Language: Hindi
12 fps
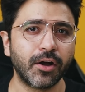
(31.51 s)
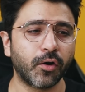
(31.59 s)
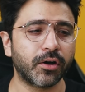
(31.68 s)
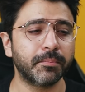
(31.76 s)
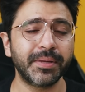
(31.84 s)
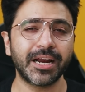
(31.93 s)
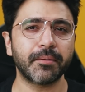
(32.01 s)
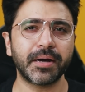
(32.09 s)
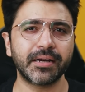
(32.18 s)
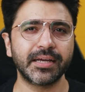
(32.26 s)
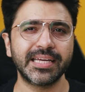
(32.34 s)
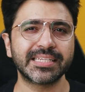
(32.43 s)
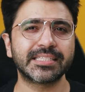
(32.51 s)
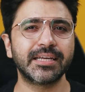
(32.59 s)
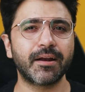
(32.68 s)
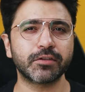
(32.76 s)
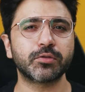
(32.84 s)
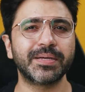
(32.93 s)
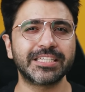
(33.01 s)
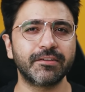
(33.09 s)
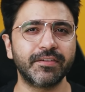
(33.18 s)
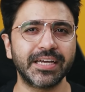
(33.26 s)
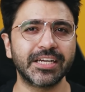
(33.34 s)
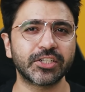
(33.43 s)
और मेरा मानना ये सिर्फ
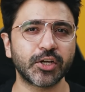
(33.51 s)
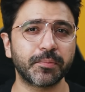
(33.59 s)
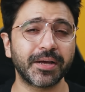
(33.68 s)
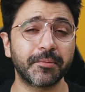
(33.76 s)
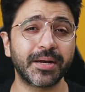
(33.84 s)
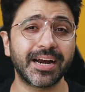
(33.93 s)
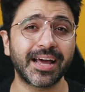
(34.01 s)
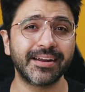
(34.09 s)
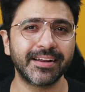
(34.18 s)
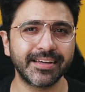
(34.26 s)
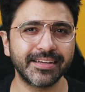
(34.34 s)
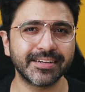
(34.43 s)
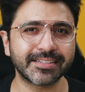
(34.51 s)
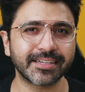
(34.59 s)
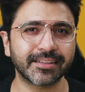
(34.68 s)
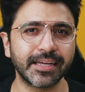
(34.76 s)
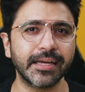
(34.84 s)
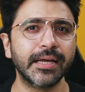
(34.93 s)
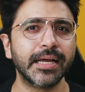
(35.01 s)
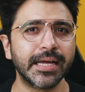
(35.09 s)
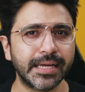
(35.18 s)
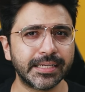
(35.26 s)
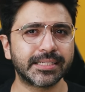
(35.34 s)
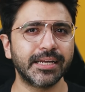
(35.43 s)
स्पेसिफिकेशन पे हम रिलाई नहीं कर सकते
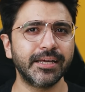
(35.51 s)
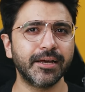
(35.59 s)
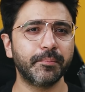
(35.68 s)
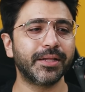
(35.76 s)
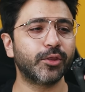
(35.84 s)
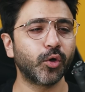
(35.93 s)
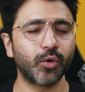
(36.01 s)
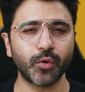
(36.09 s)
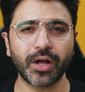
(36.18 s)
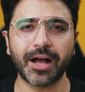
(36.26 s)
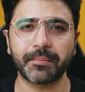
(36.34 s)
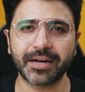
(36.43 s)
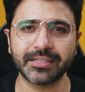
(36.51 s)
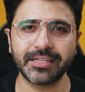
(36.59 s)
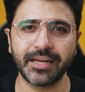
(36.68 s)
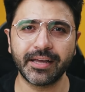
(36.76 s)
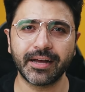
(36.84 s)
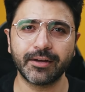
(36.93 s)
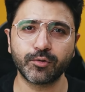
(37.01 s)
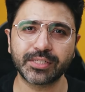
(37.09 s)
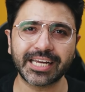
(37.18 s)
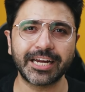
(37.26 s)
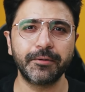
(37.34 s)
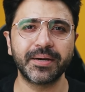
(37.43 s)
इसलिए मैं दोनों कैमराज लेके आया हूँ
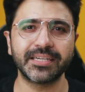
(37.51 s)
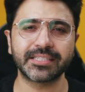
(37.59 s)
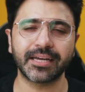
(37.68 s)
साइड बाय